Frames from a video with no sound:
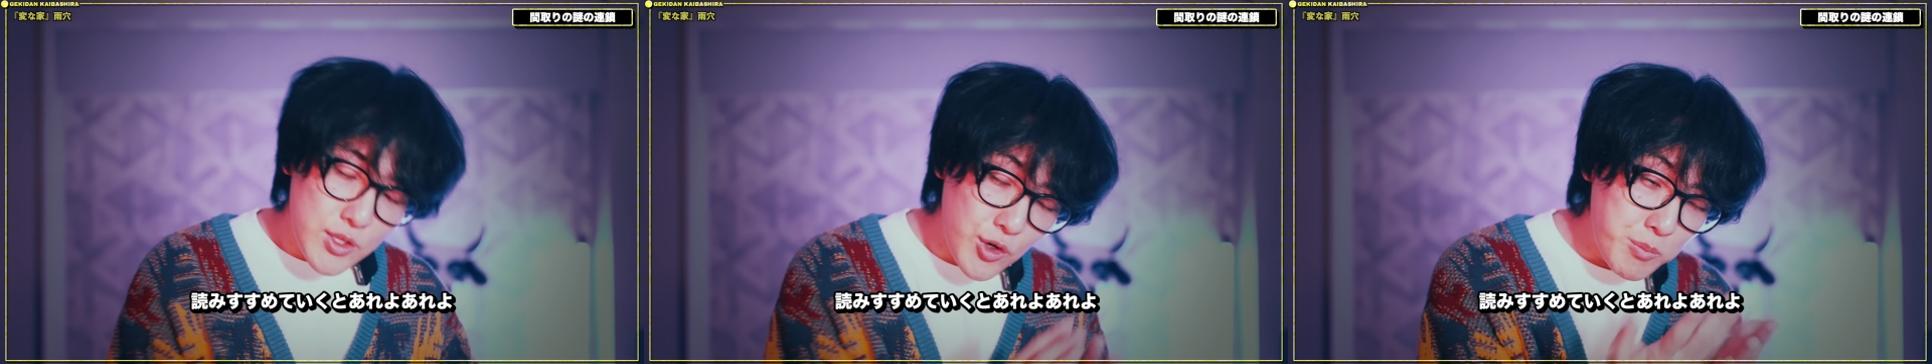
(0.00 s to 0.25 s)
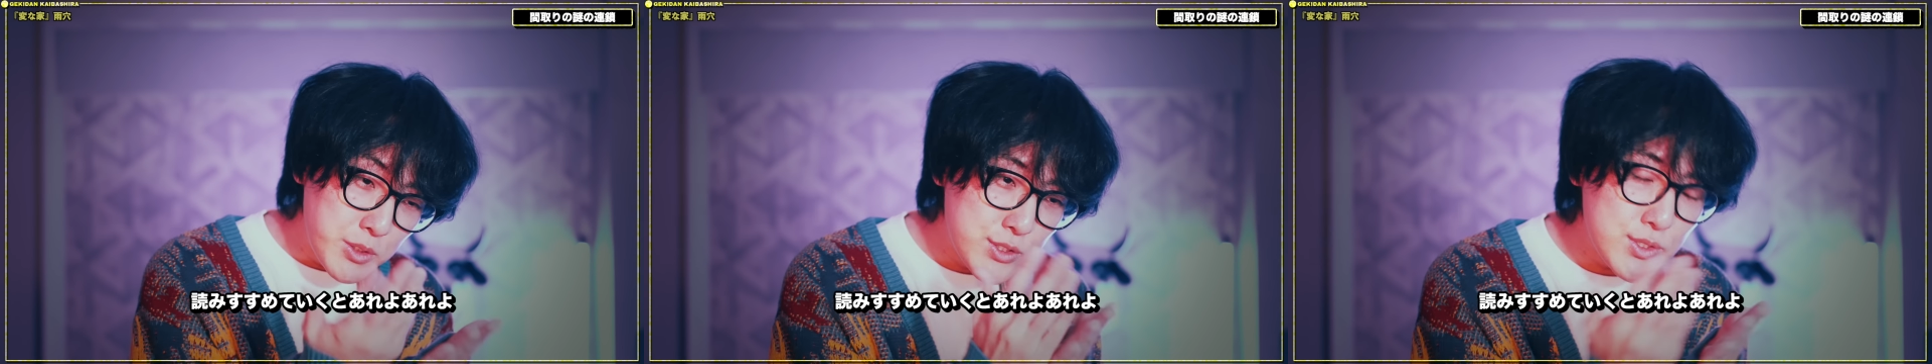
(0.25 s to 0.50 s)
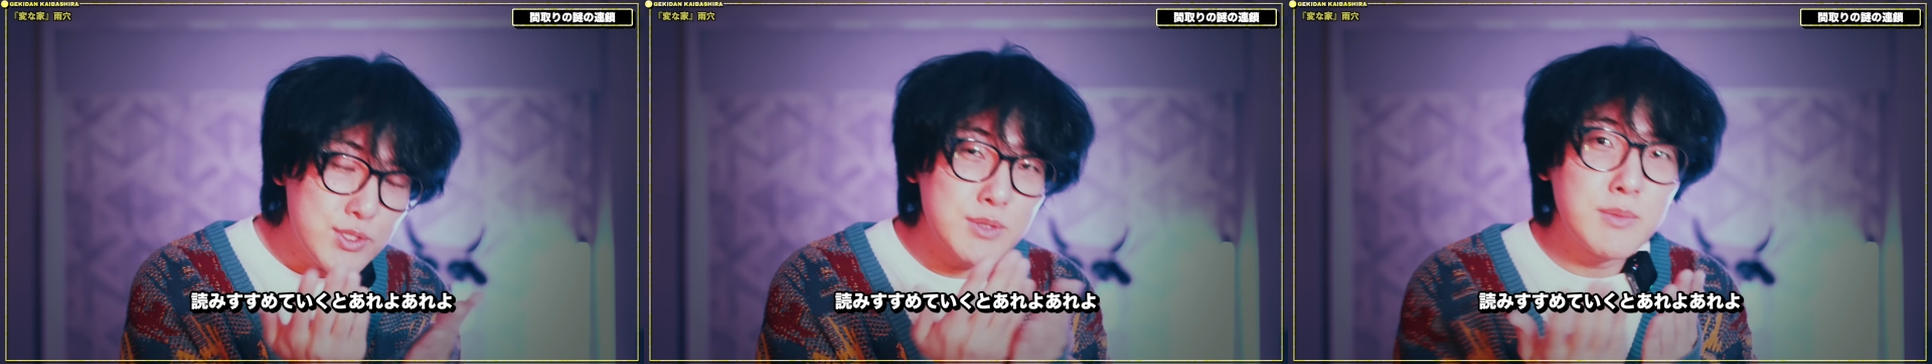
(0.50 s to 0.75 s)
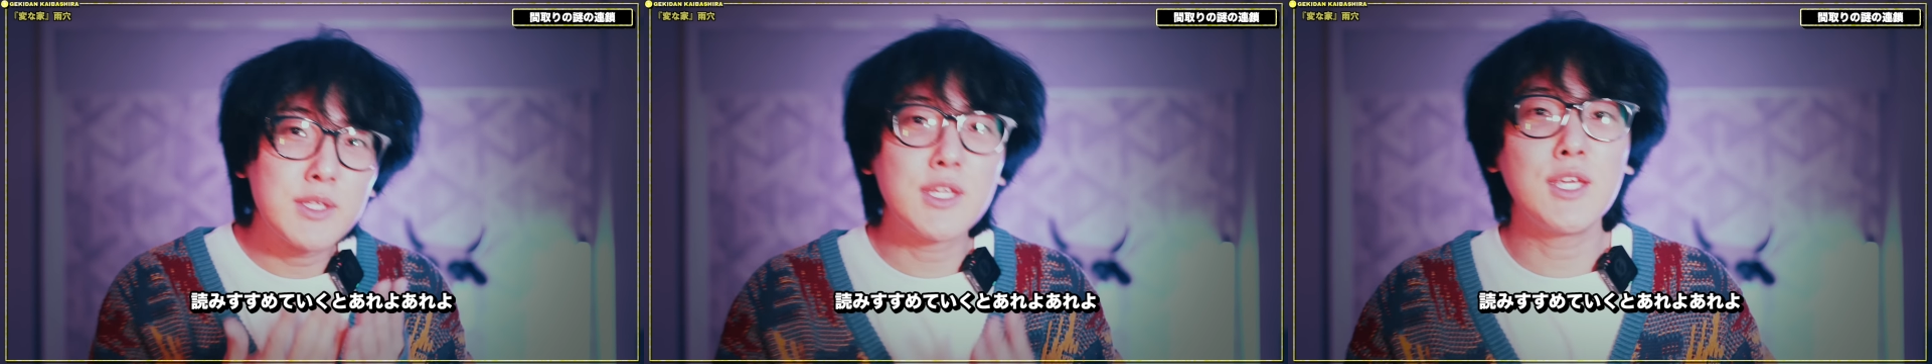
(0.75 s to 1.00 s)
読み
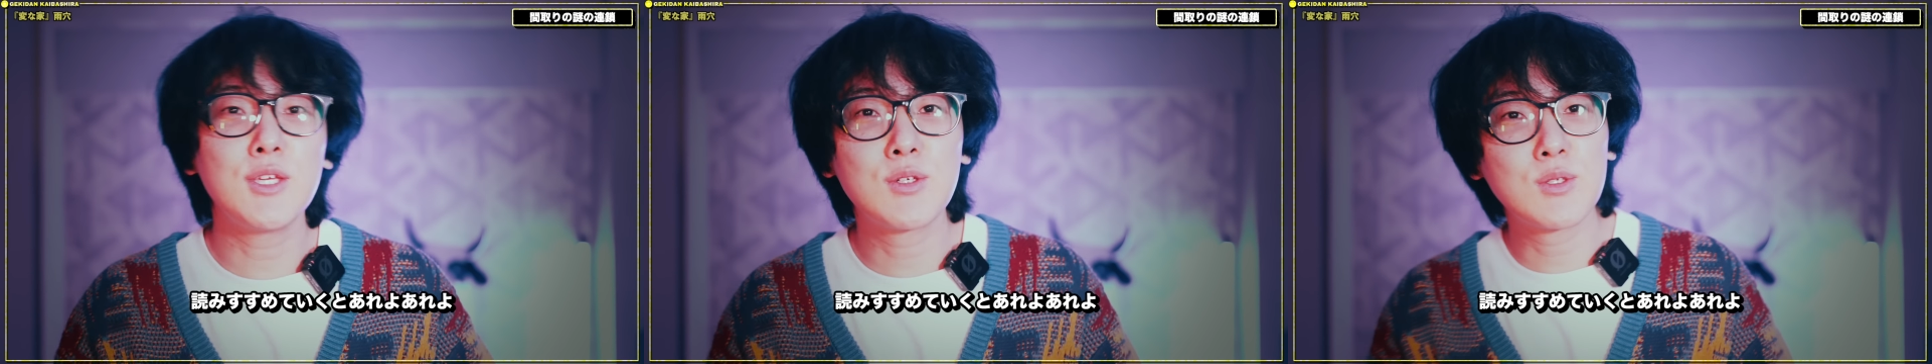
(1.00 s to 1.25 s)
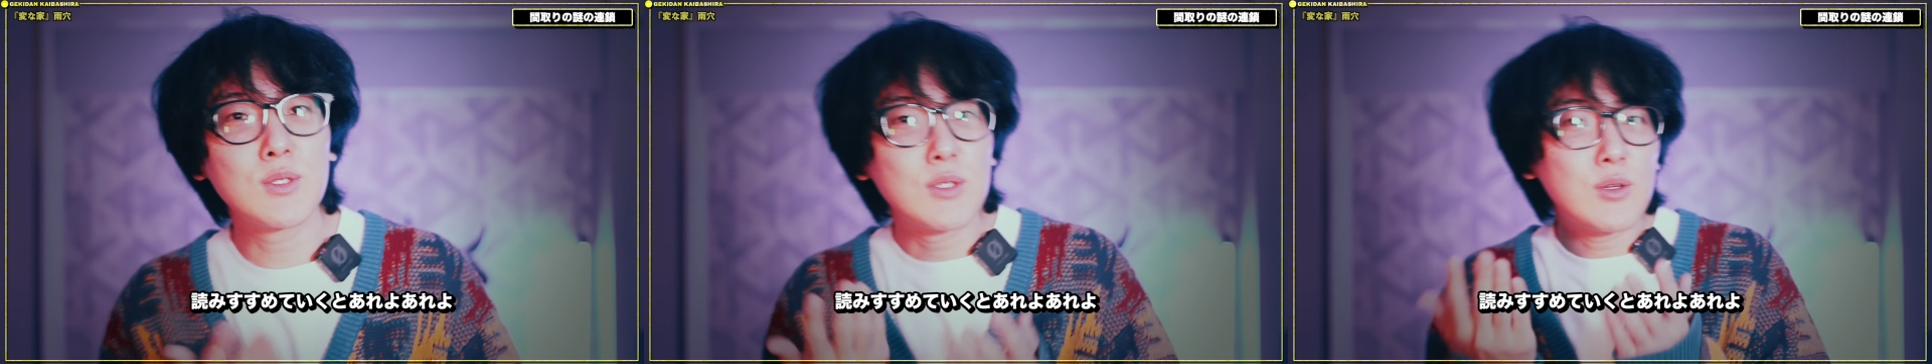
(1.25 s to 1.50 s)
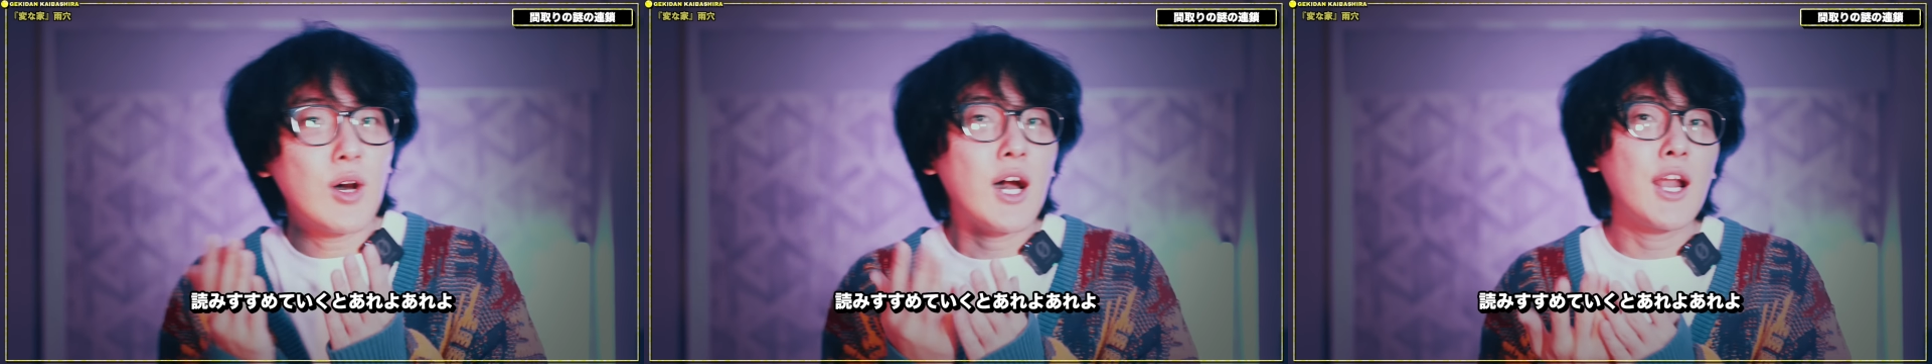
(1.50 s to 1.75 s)
進めていくと、